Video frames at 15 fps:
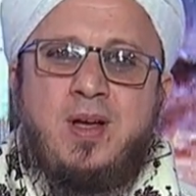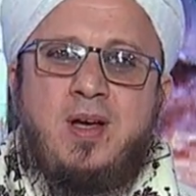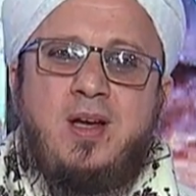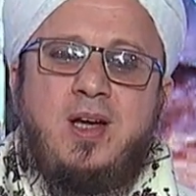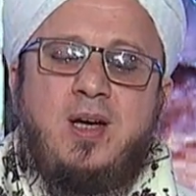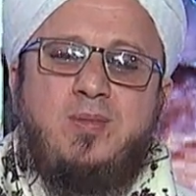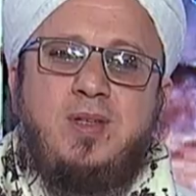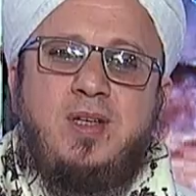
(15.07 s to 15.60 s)

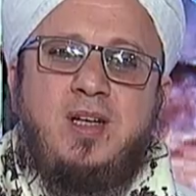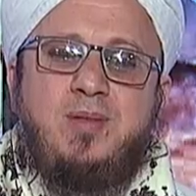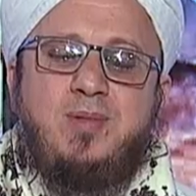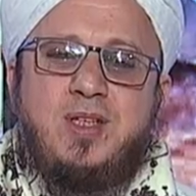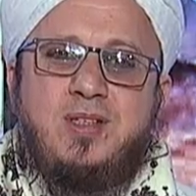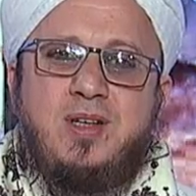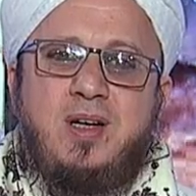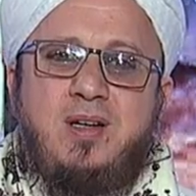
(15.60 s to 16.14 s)
الحمد لله
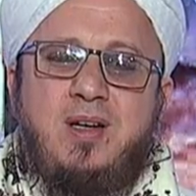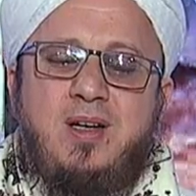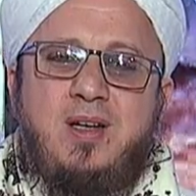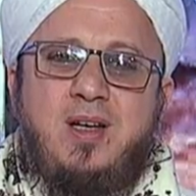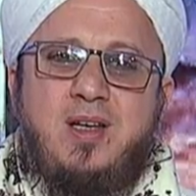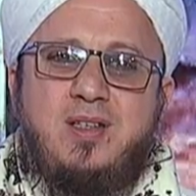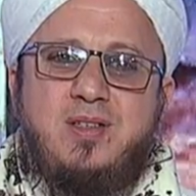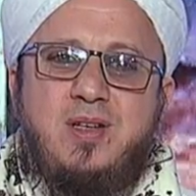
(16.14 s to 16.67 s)
ما شاء الله
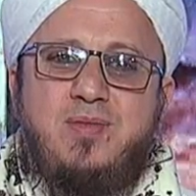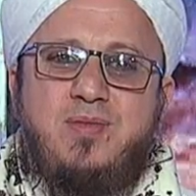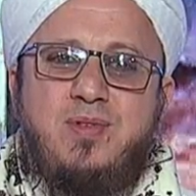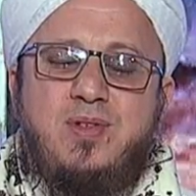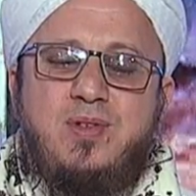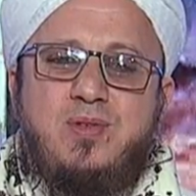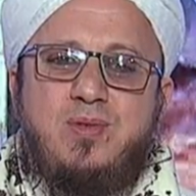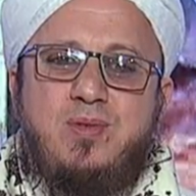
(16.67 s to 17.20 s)
لا يصرف
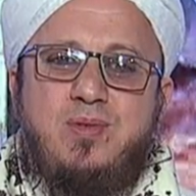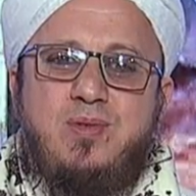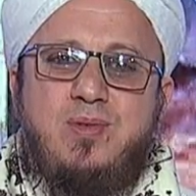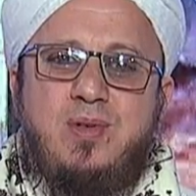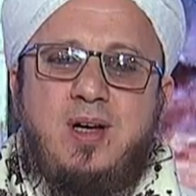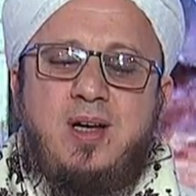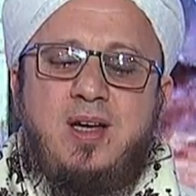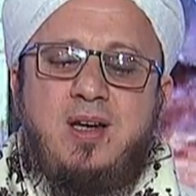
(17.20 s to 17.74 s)

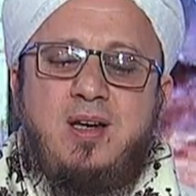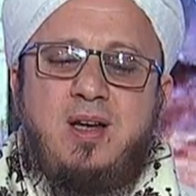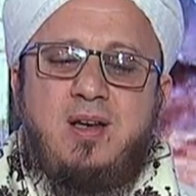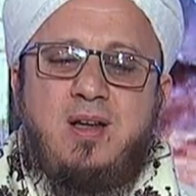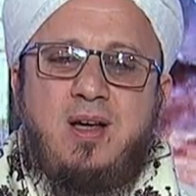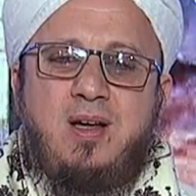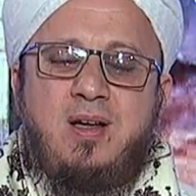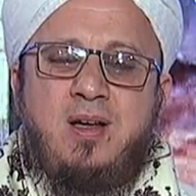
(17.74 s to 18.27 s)
السوء إلا
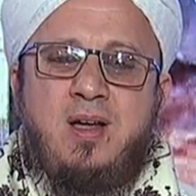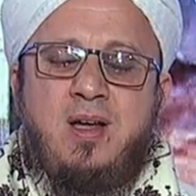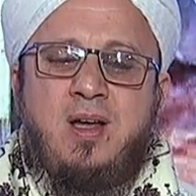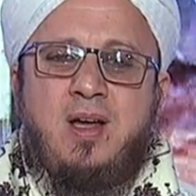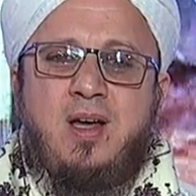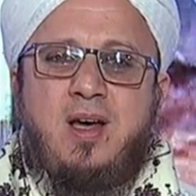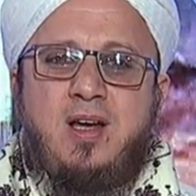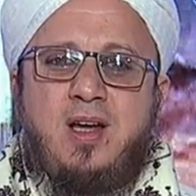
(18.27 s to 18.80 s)
الله
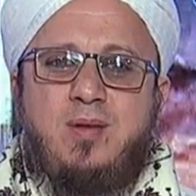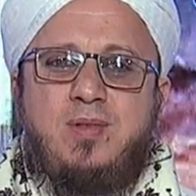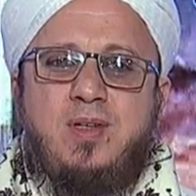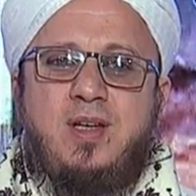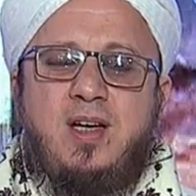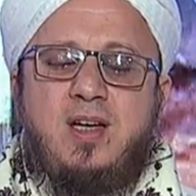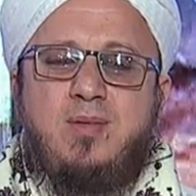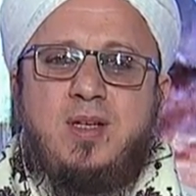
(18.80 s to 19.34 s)
الحمد
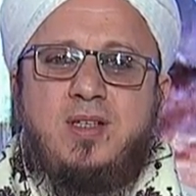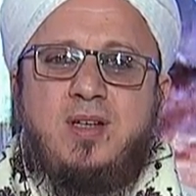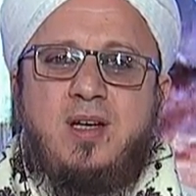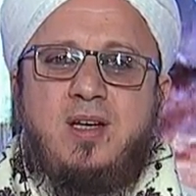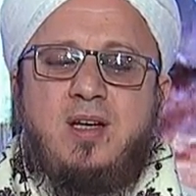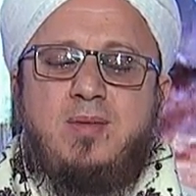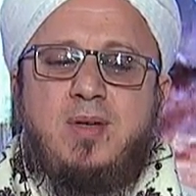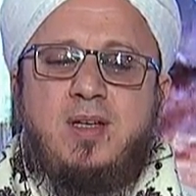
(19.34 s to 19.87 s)
لله ما شاء
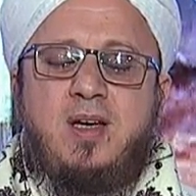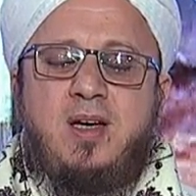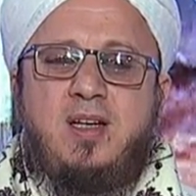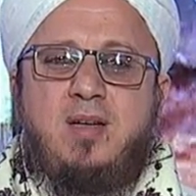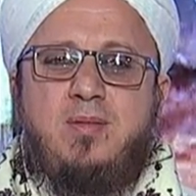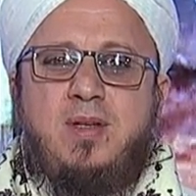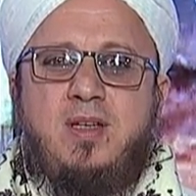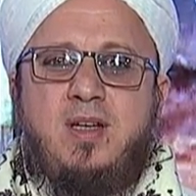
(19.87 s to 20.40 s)
الله ما
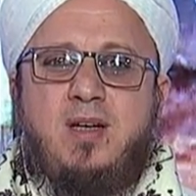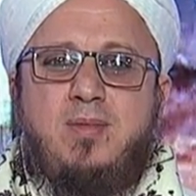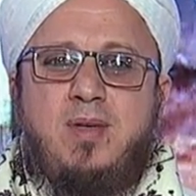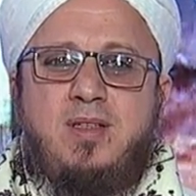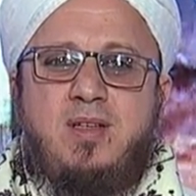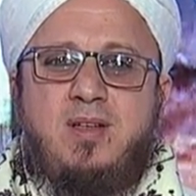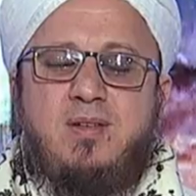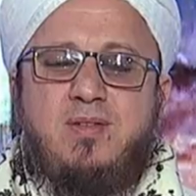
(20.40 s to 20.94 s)
كان من
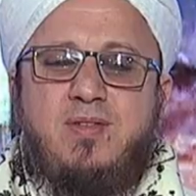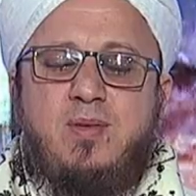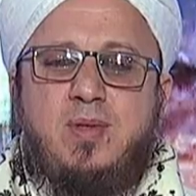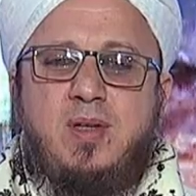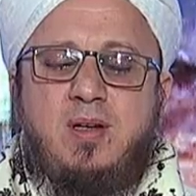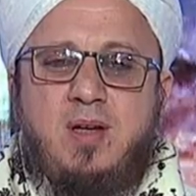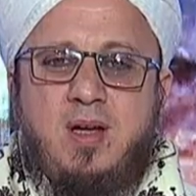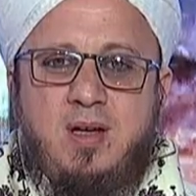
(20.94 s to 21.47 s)
نعمة فمن
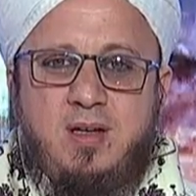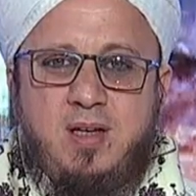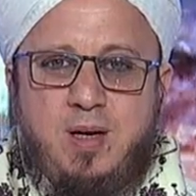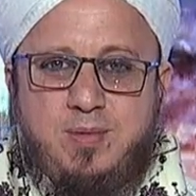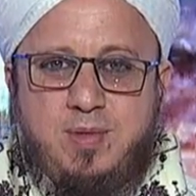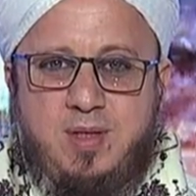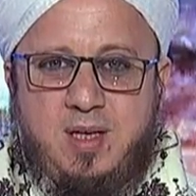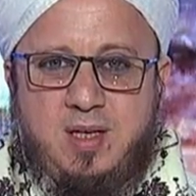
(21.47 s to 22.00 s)
الله
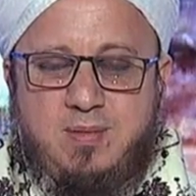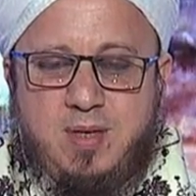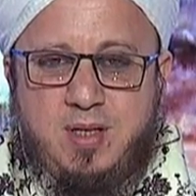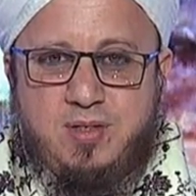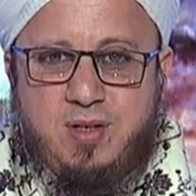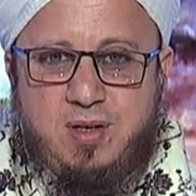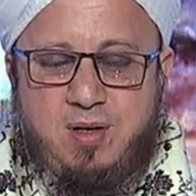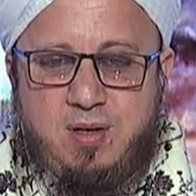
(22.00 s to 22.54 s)
الحمد لله ما
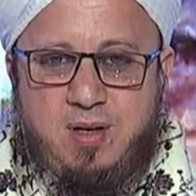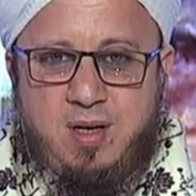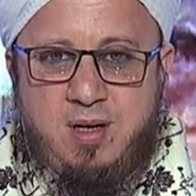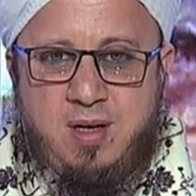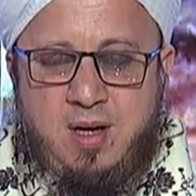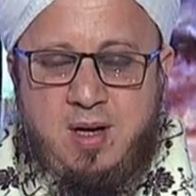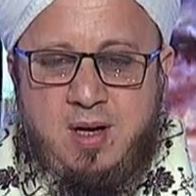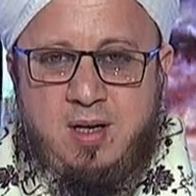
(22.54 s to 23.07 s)
شاء الله
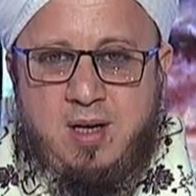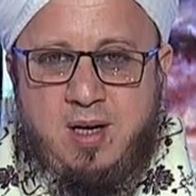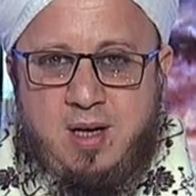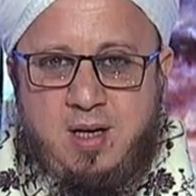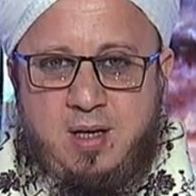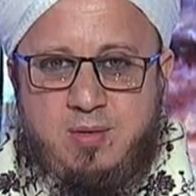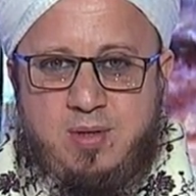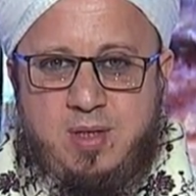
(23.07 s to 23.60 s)
لا
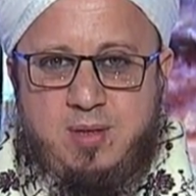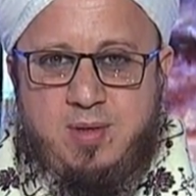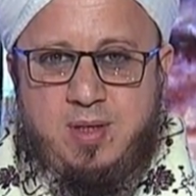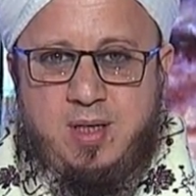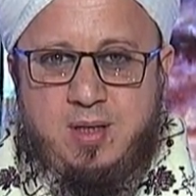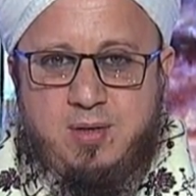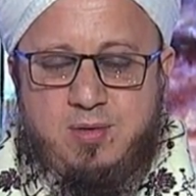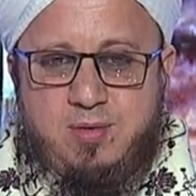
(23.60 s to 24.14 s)
حول
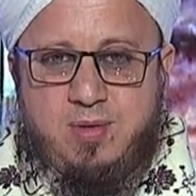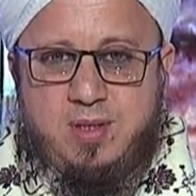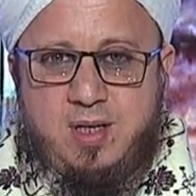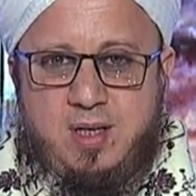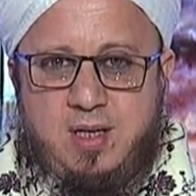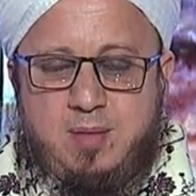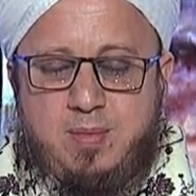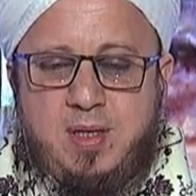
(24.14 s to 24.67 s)
ولا قوة
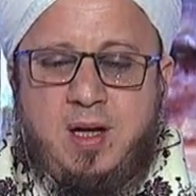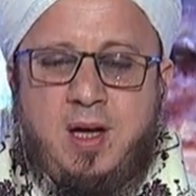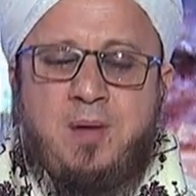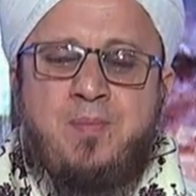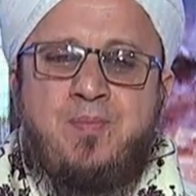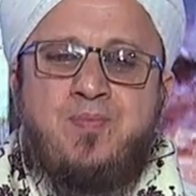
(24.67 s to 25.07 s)
إلا بالله